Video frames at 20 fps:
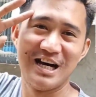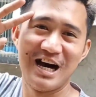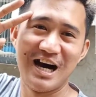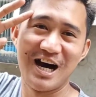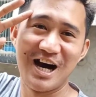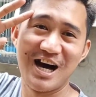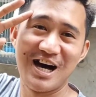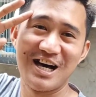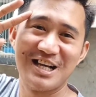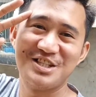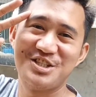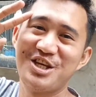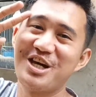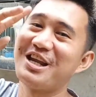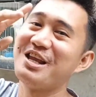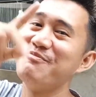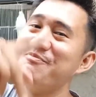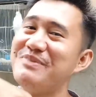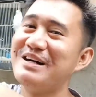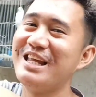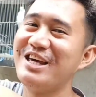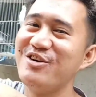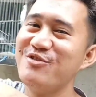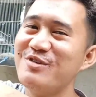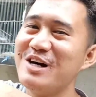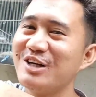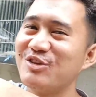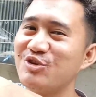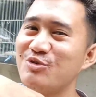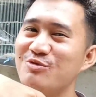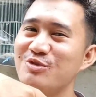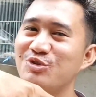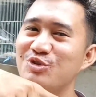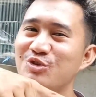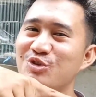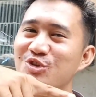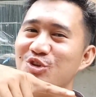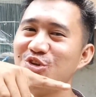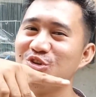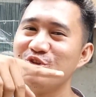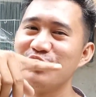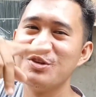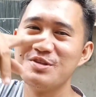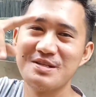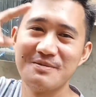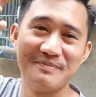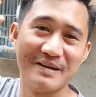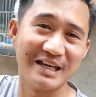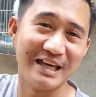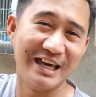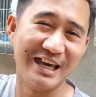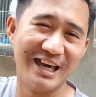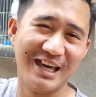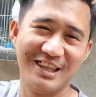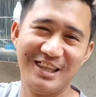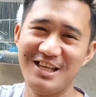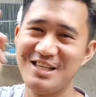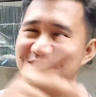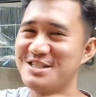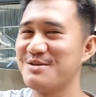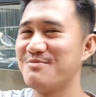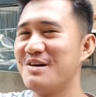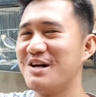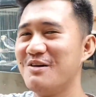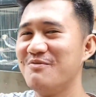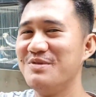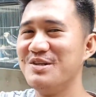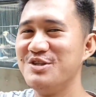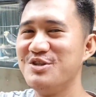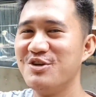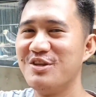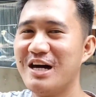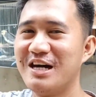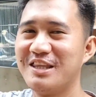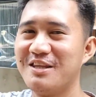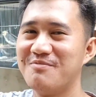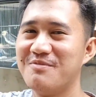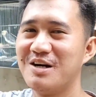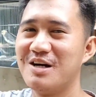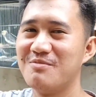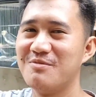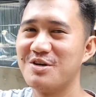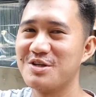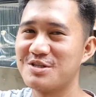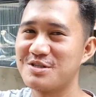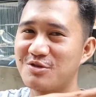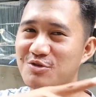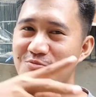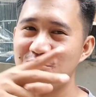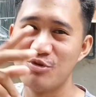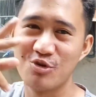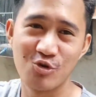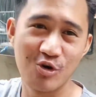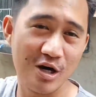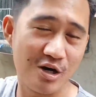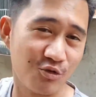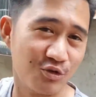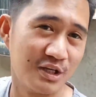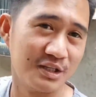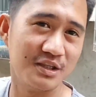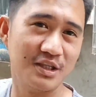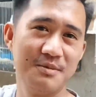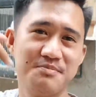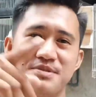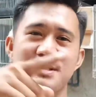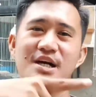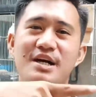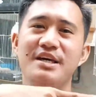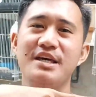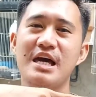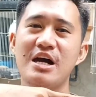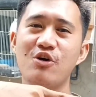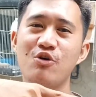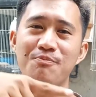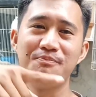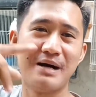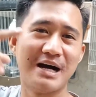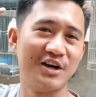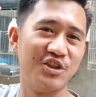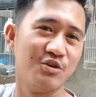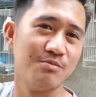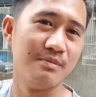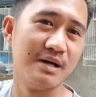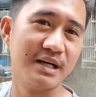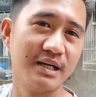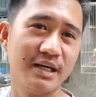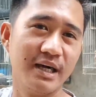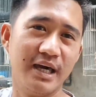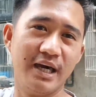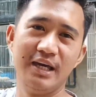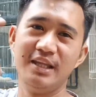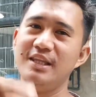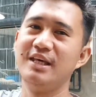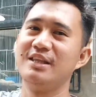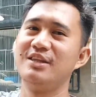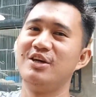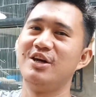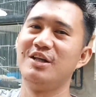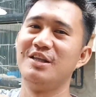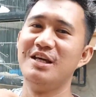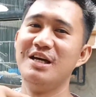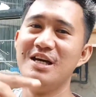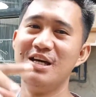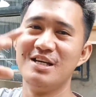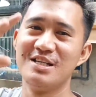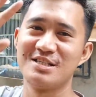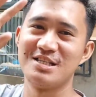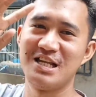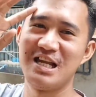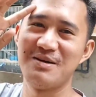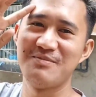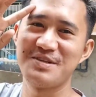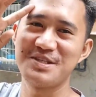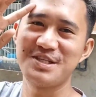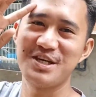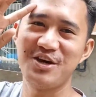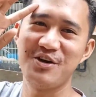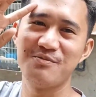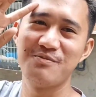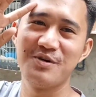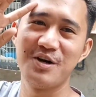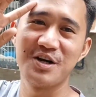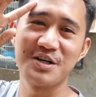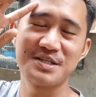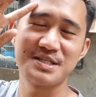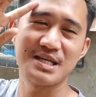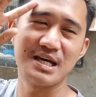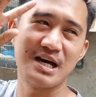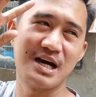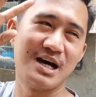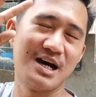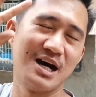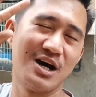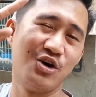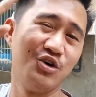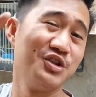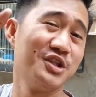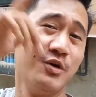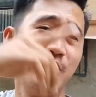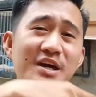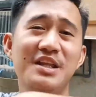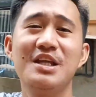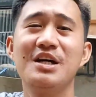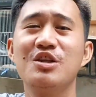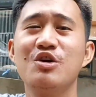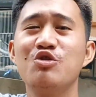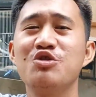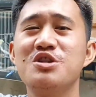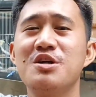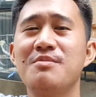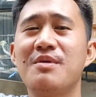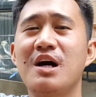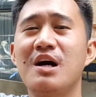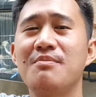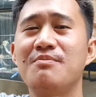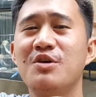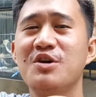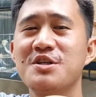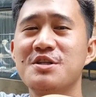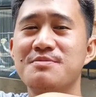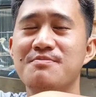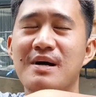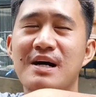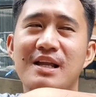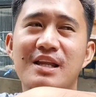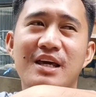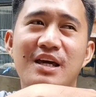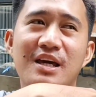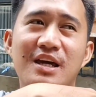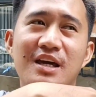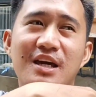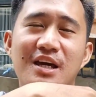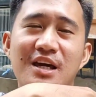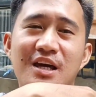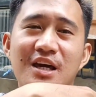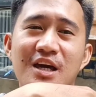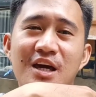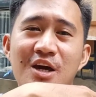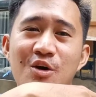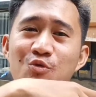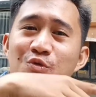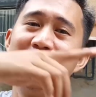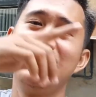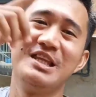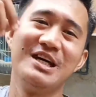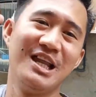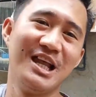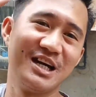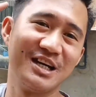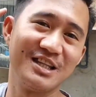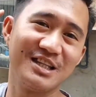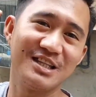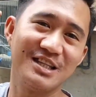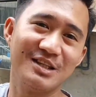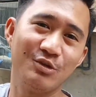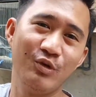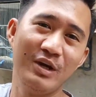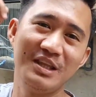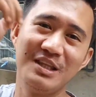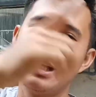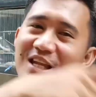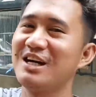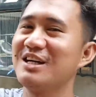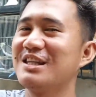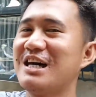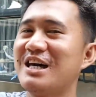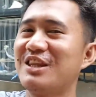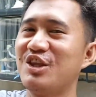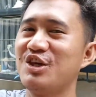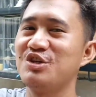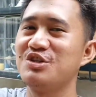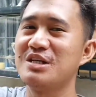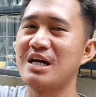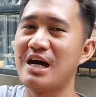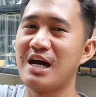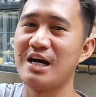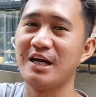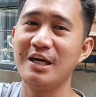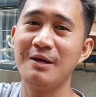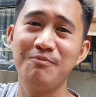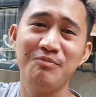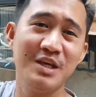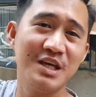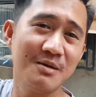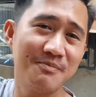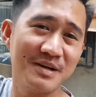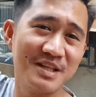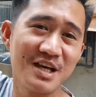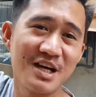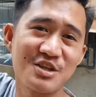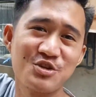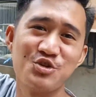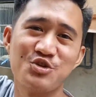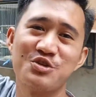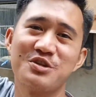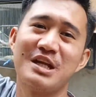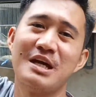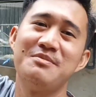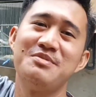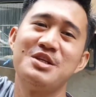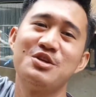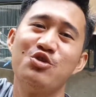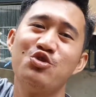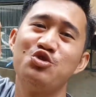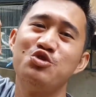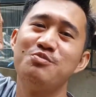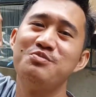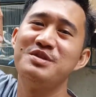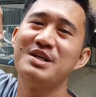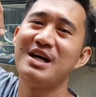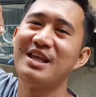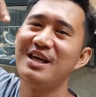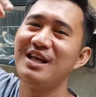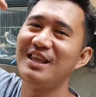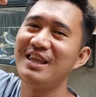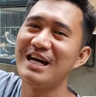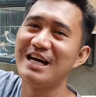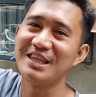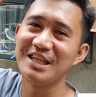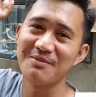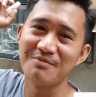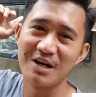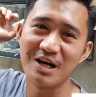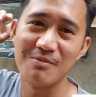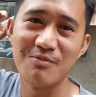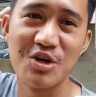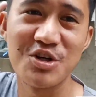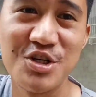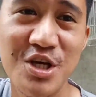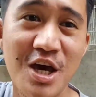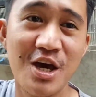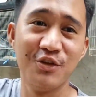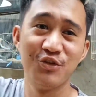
Uh, ah, siya rin pala yung mga tumutulong dun sa pag-edit sa mga video natin mga boss. Kumukuha ko ng tips sa kanya kung paano mag-edit yon Salamat sa iyo, boss. Uh, on the way na daw siya, mga boss. Bali, wait na lang, wait na lang natin siya. If di ka pa naka-subscribe sa YouTube channel natin, mga boss,